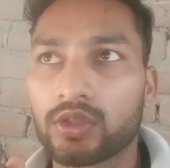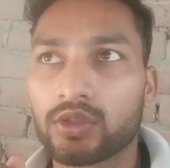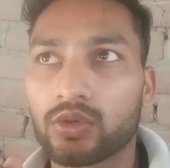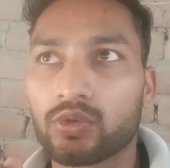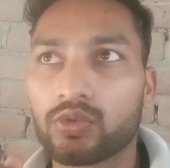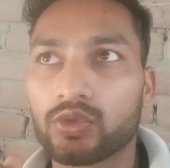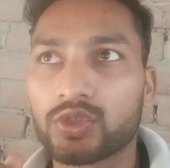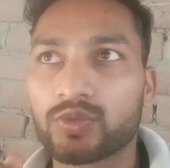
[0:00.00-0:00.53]
तो
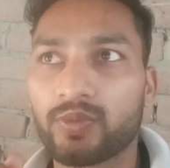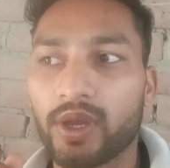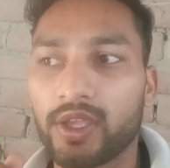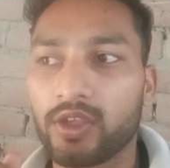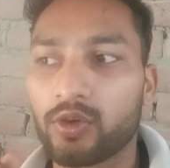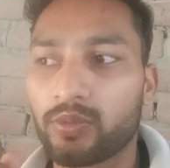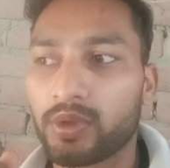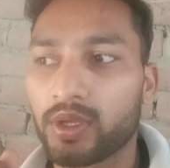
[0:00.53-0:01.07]
कुछ
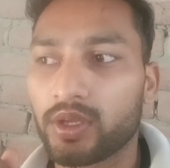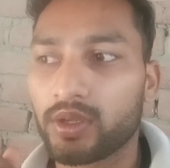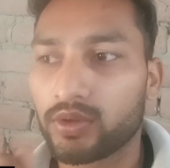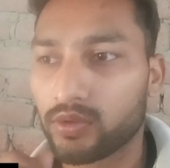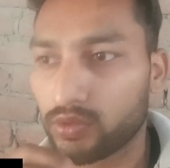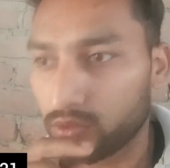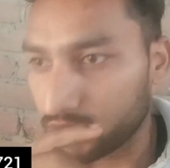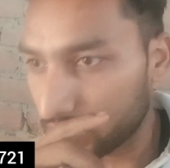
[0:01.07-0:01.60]
भाइयों पे
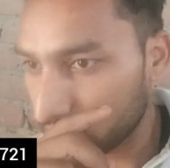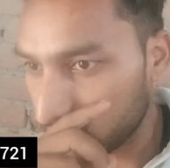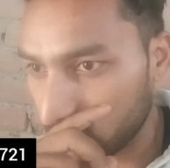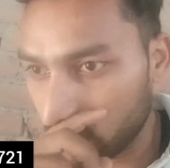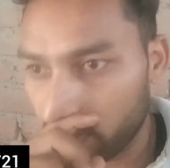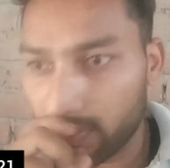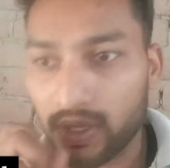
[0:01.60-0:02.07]
गुड़ जैसे हम